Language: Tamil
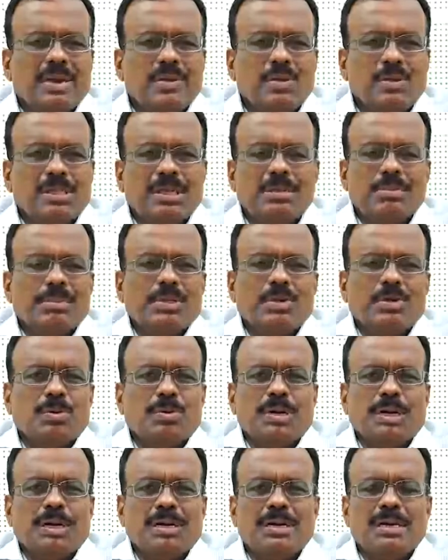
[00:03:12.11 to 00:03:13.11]
இரநூத்தி ஐம்பது
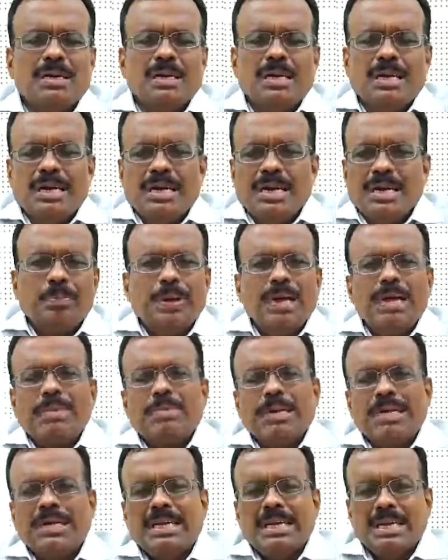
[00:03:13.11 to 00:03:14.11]
ரூபாய்கள்
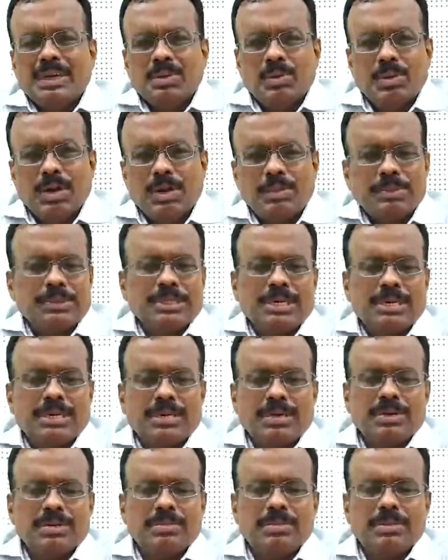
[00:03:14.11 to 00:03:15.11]
பேமெண்ட் என்ற ஒரு ஆப்ஷன்
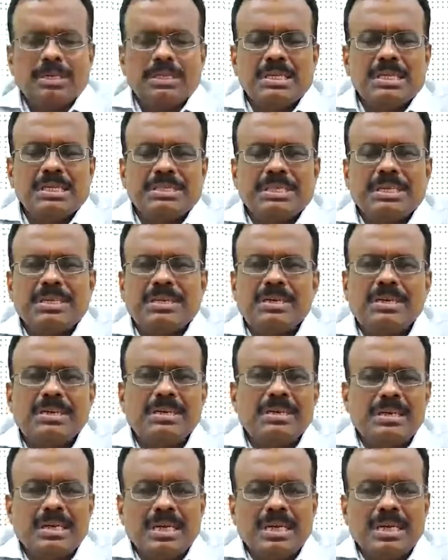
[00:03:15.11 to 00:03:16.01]
இருக்கும் அதில் சென்று